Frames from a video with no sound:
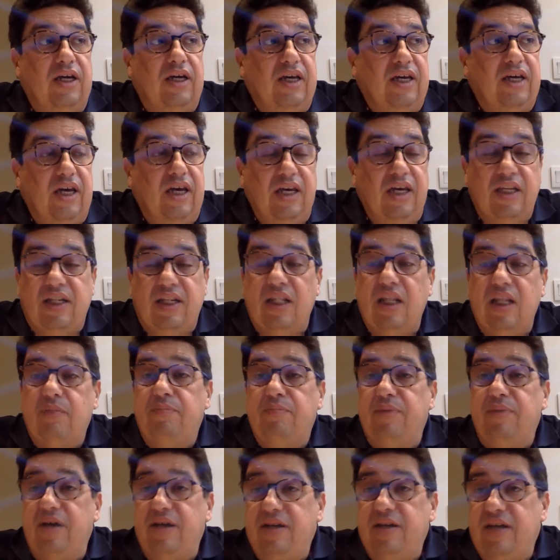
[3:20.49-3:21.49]
يطلب
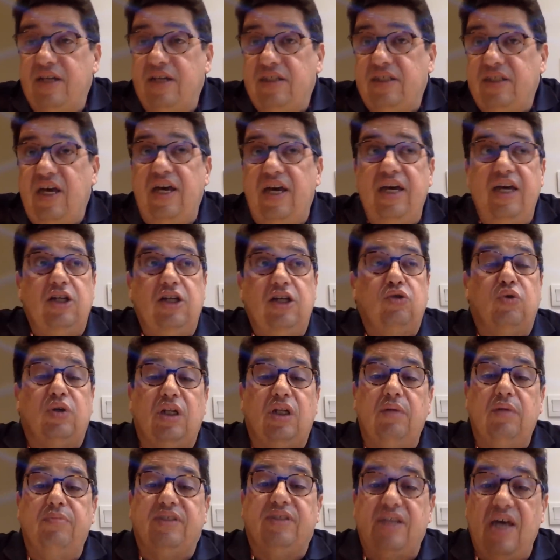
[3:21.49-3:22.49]
النتائج
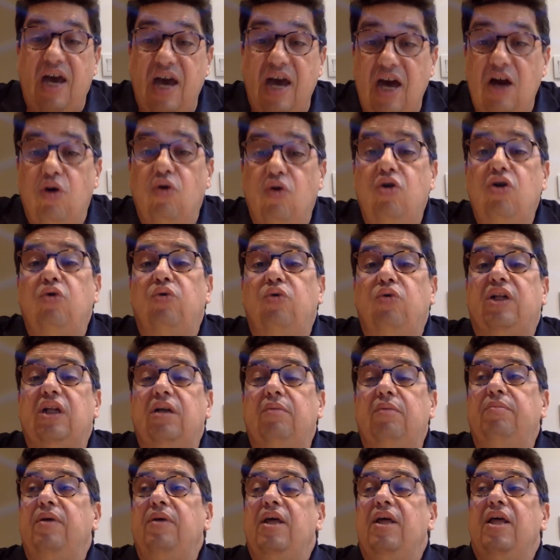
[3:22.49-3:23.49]
ويطلب التاهل
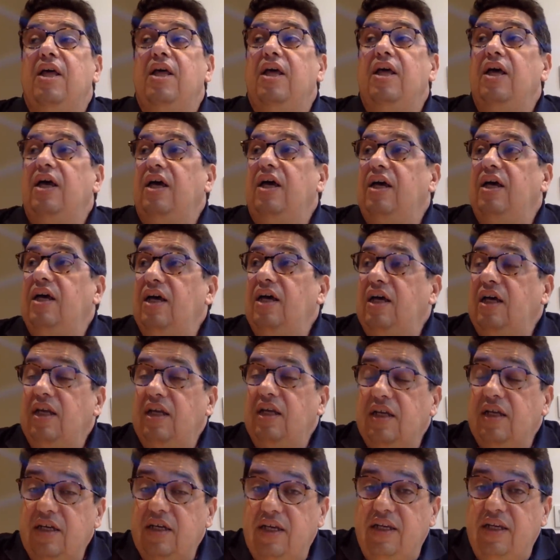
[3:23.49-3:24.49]
ويطلب آه،
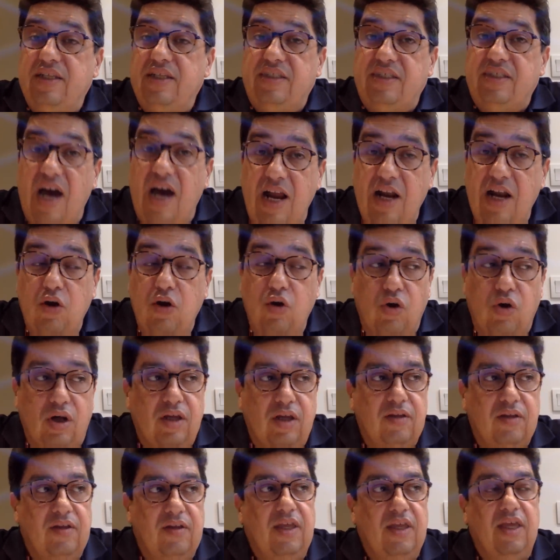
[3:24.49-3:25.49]
آه، يعني التالق